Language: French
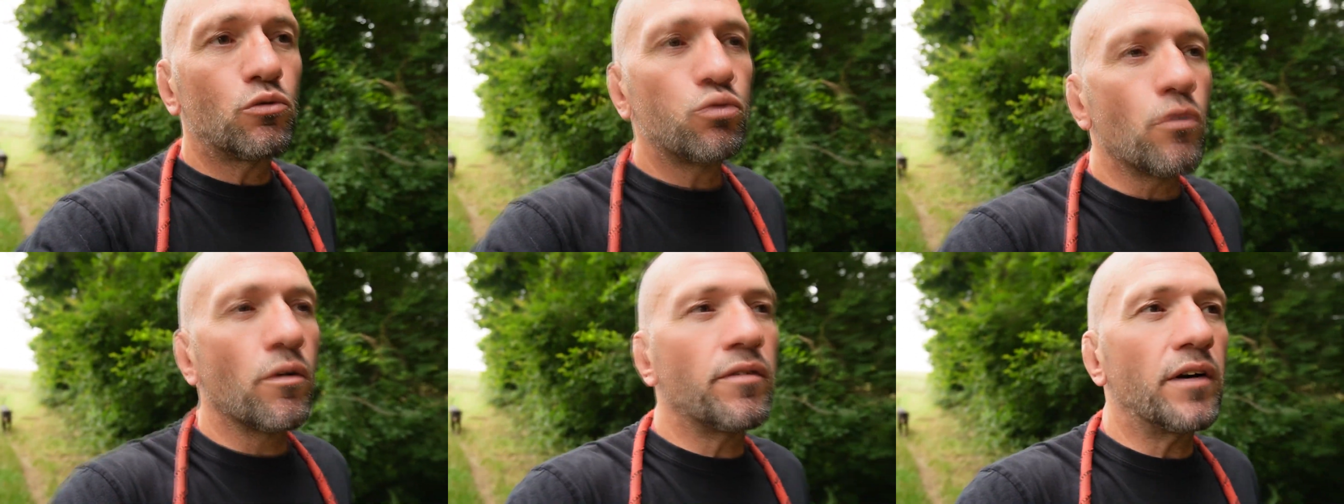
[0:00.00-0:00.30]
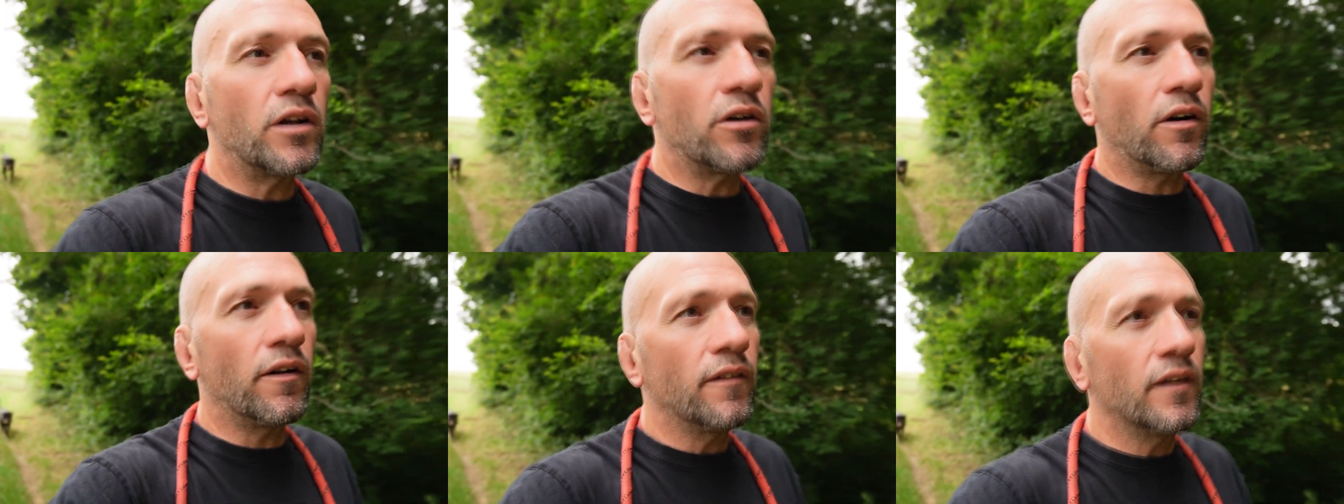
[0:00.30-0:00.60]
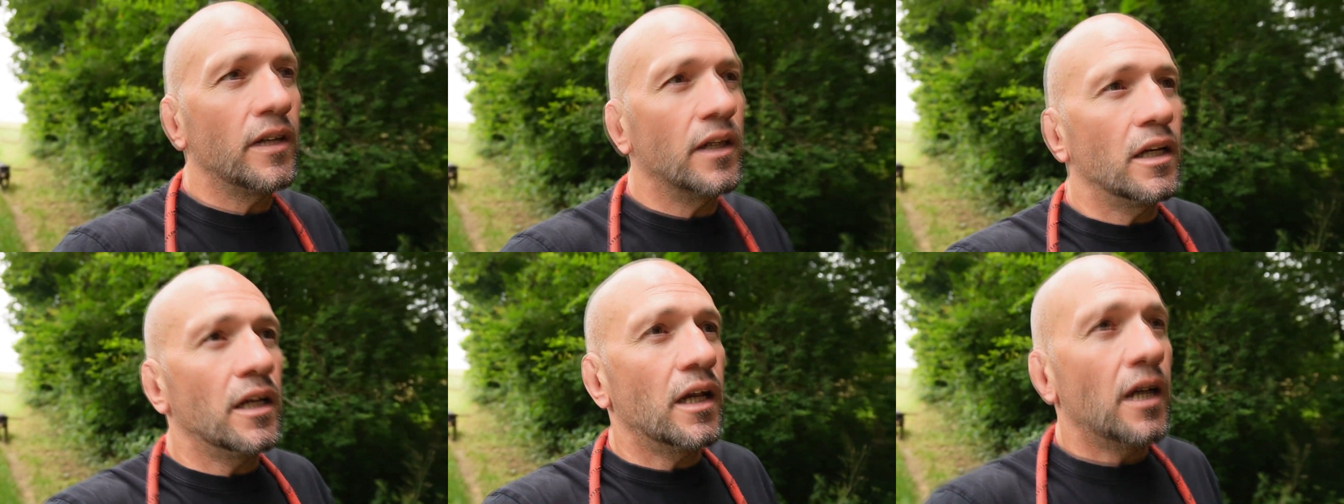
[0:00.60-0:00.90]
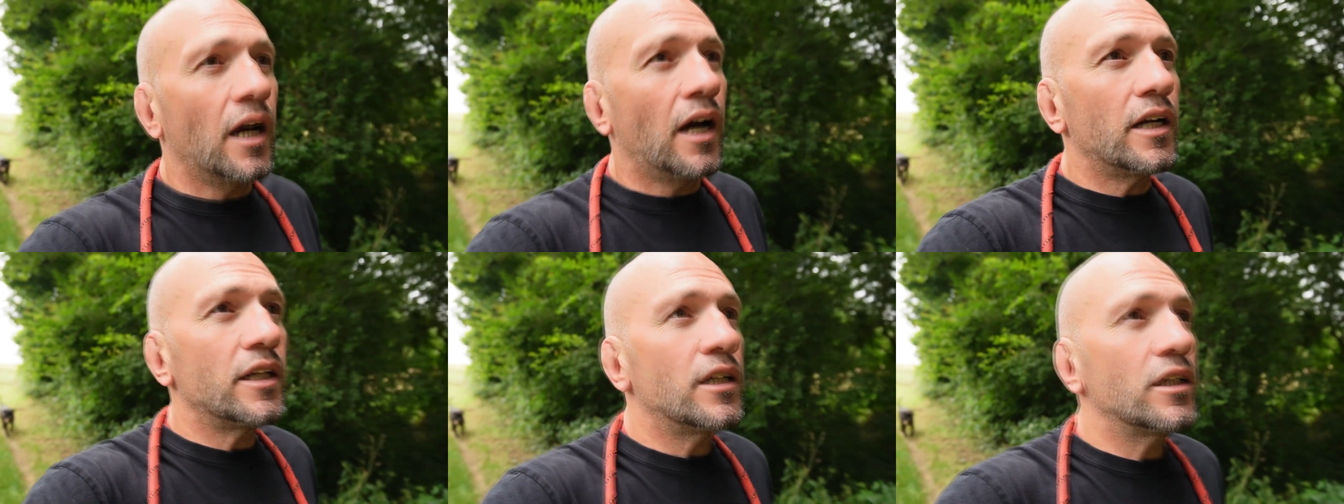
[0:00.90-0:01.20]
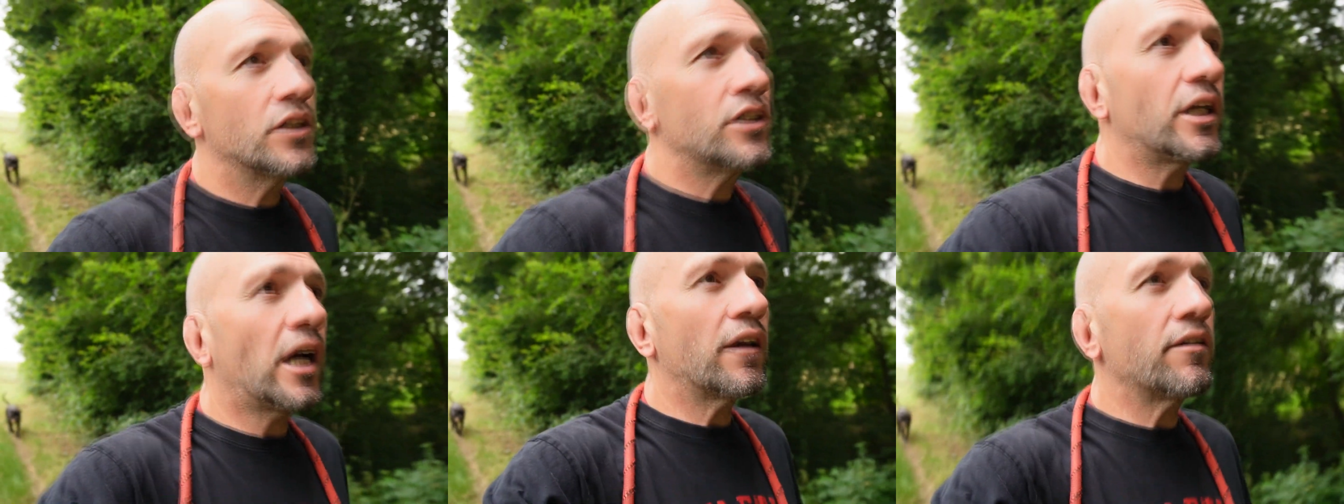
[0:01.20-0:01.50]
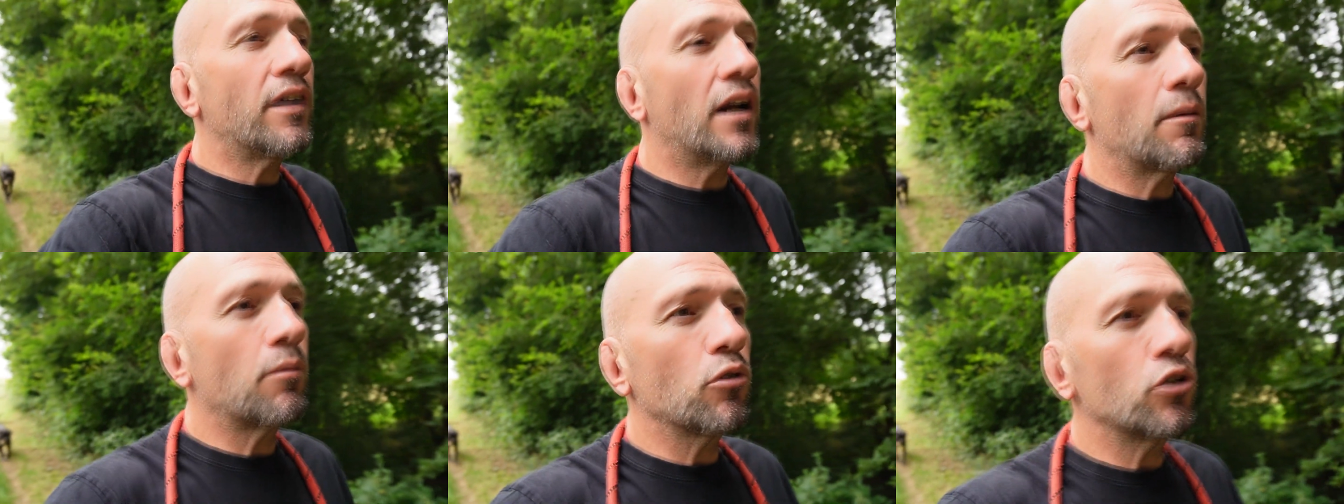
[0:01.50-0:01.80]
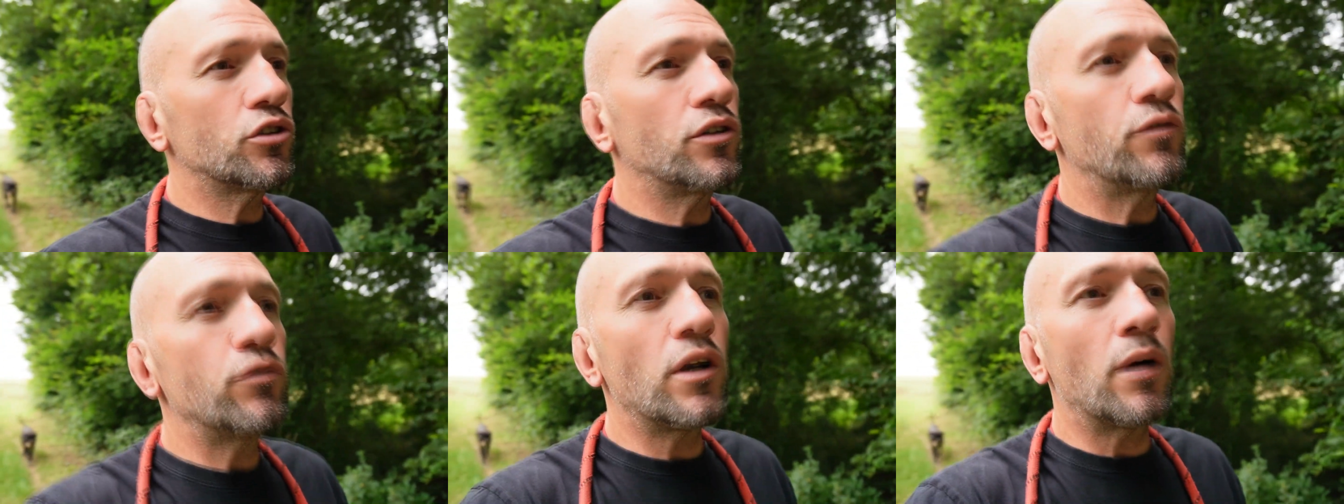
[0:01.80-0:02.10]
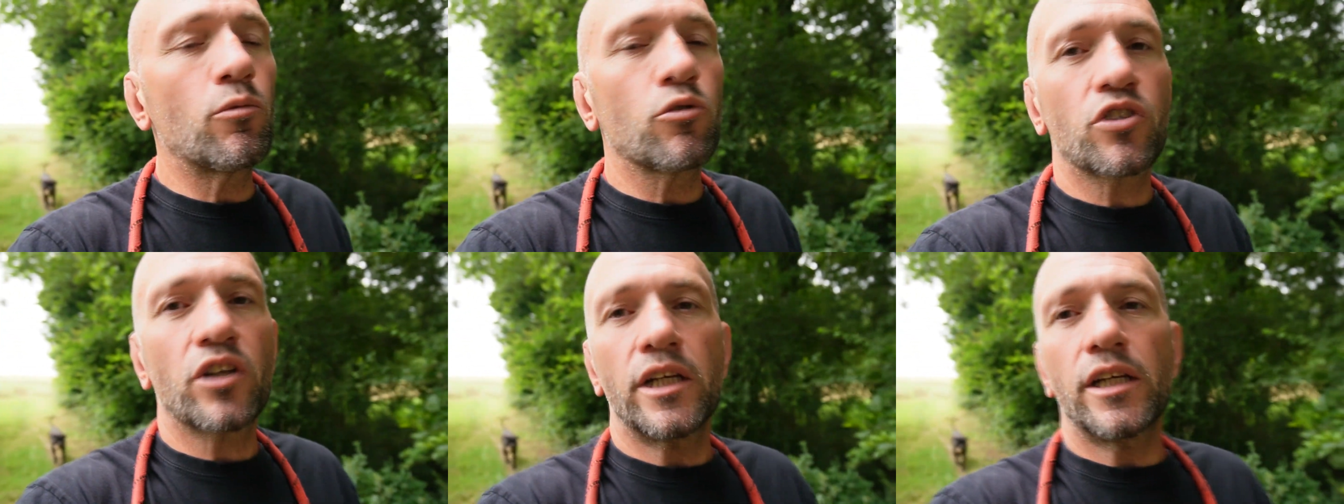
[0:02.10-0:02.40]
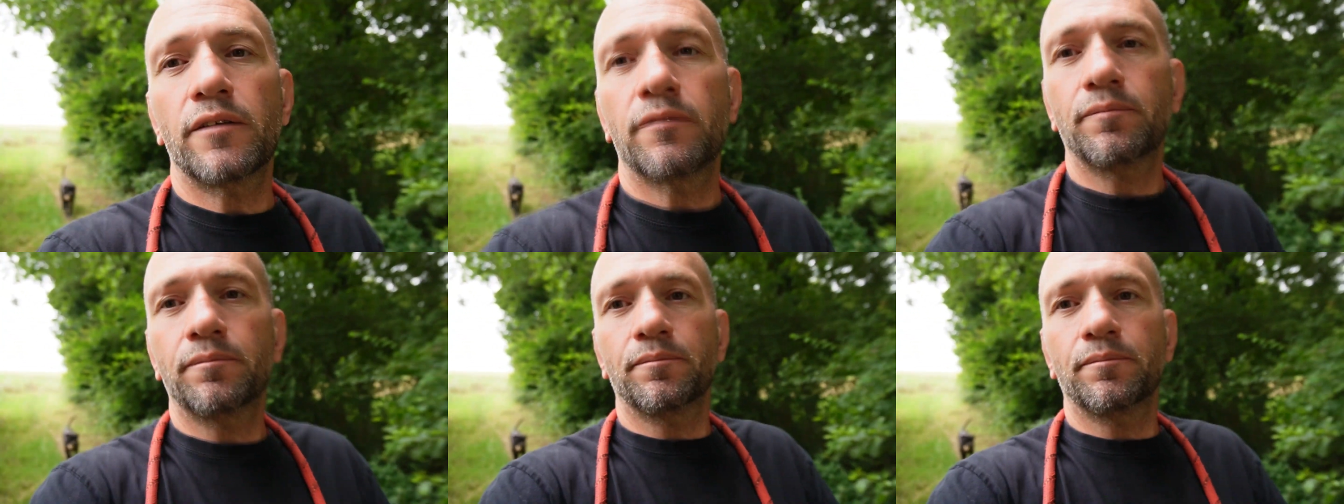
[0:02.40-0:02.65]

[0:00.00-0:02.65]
tout en valeur. Allez, j'arrive à la branche, je vais vous la montrer.